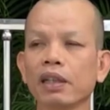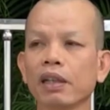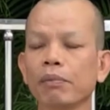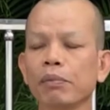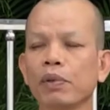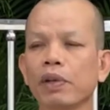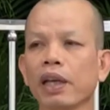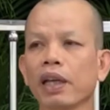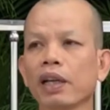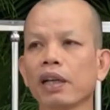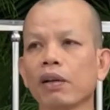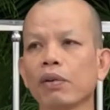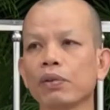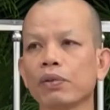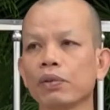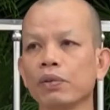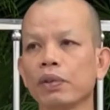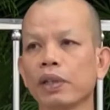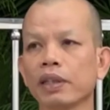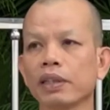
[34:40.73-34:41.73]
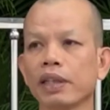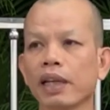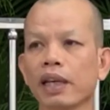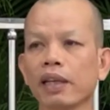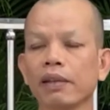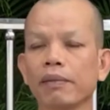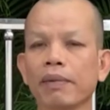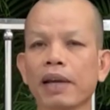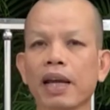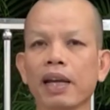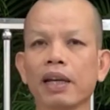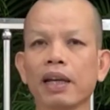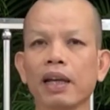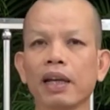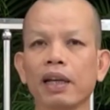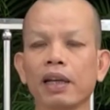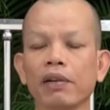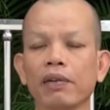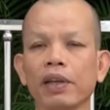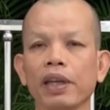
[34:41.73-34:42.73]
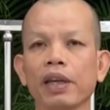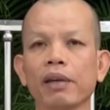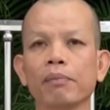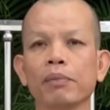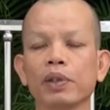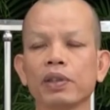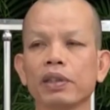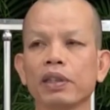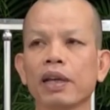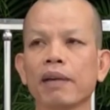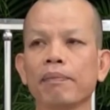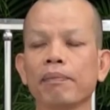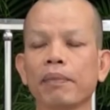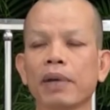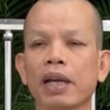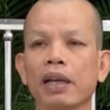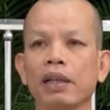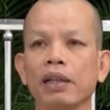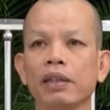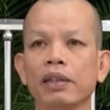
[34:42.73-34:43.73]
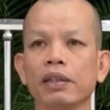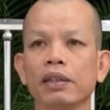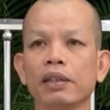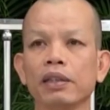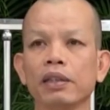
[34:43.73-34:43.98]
ยิ่งถ้าผู้ใดเข้าสู้กระแสนิพพานได้แล้วแห้งบ่เสื่อมไป